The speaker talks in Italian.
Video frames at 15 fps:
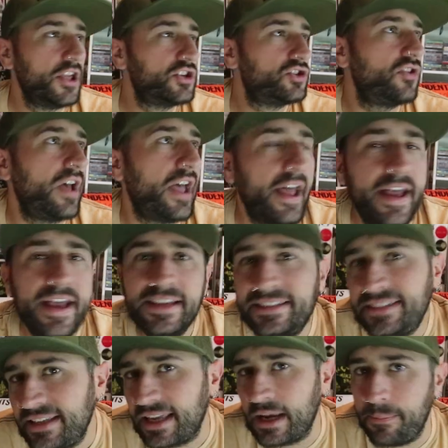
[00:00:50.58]
Cioè,
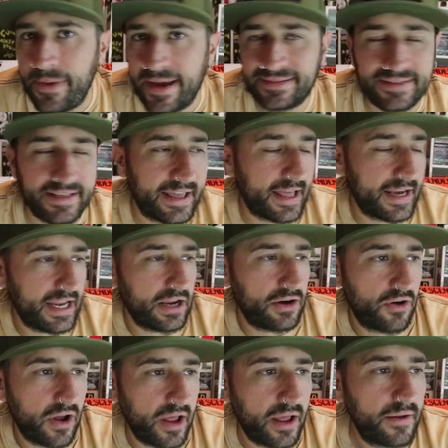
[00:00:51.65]
sì, il pezzo è
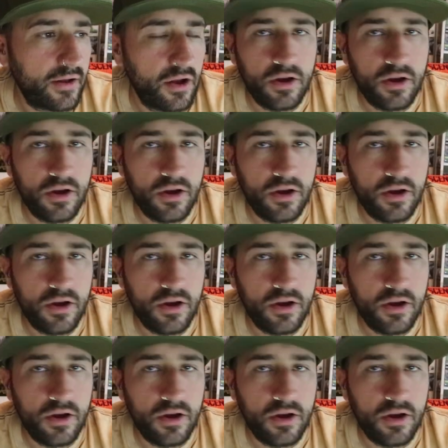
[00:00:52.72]
carino, eh,